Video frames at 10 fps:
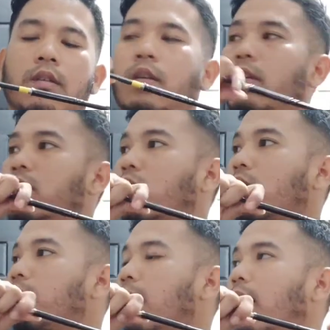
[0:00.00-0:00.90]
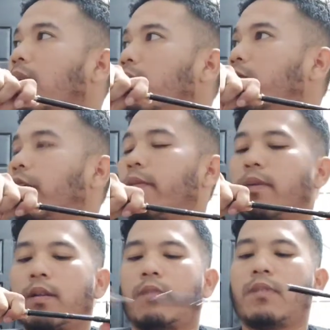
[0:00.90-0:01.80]
ini joran bahan
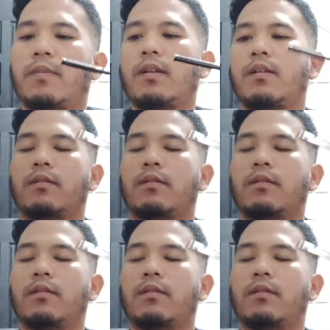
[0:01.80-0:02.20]
fiber teman-teman